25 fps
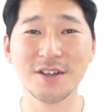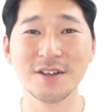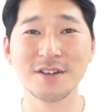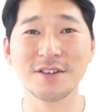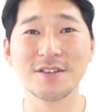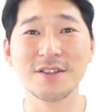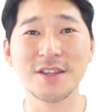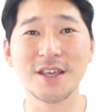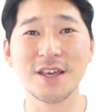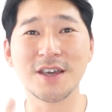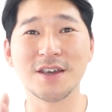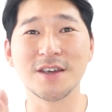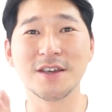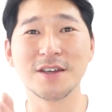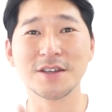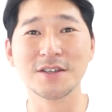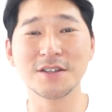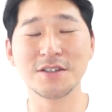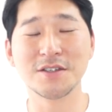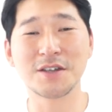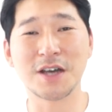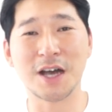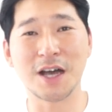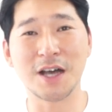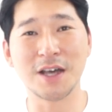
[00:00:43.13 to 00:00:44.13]
근데
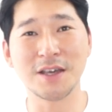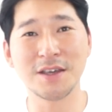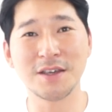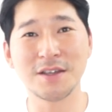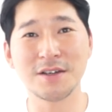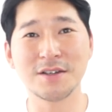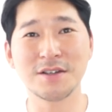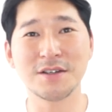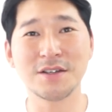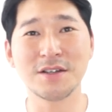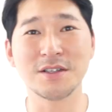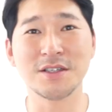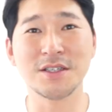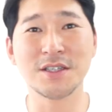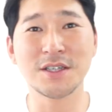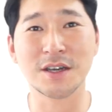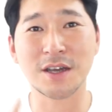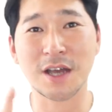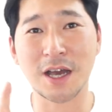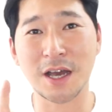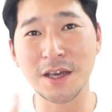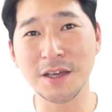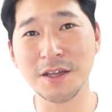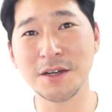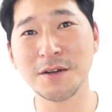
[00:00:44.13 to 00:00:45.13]
그가위를 이제
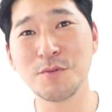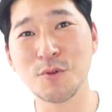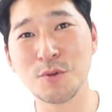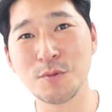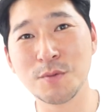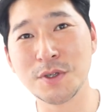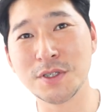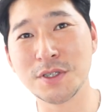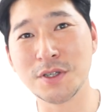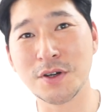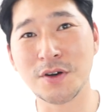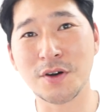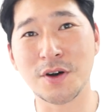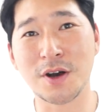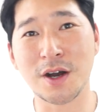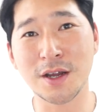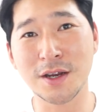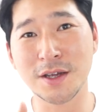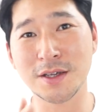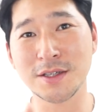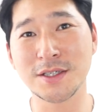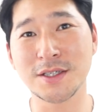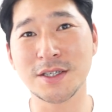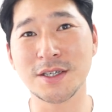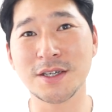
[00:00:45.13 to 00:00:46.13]
가위를 보면서
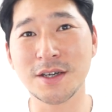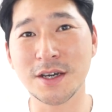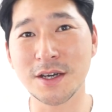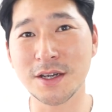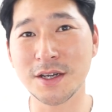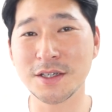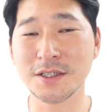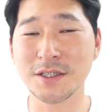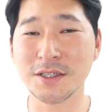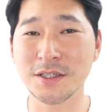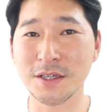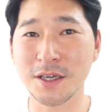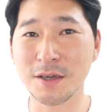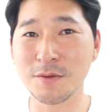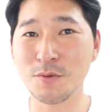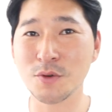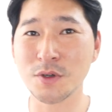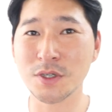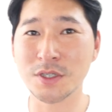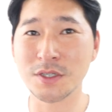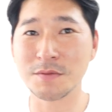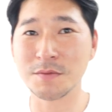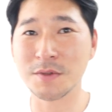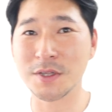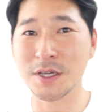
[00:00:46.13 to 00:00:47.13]
하나씩 하나씩
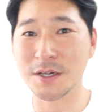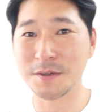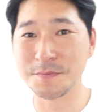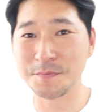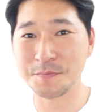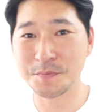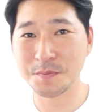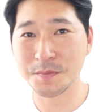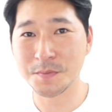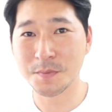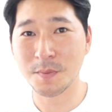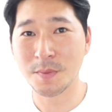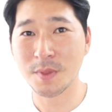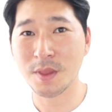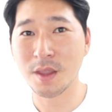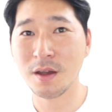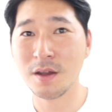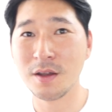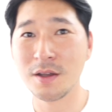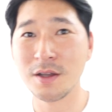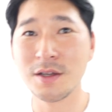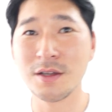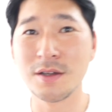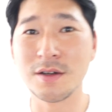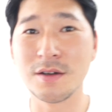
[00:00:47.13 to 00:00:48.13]
해보겠습니다.
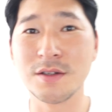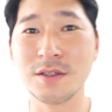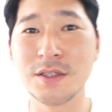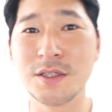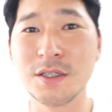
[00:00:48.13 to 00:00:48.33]
어,